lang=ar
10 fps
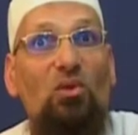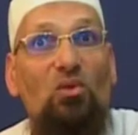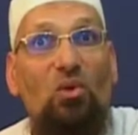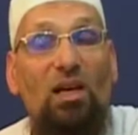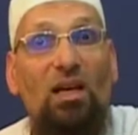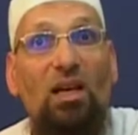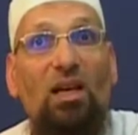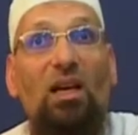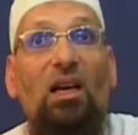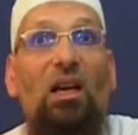الأسطورية
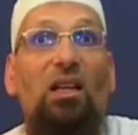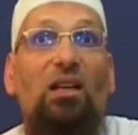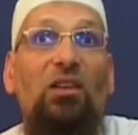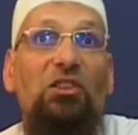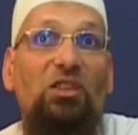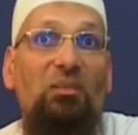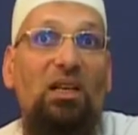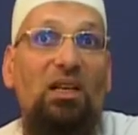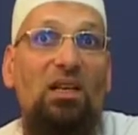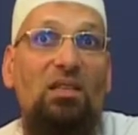اللي تفشت
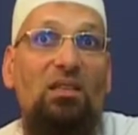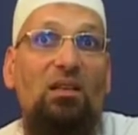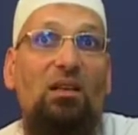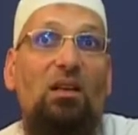بين الناس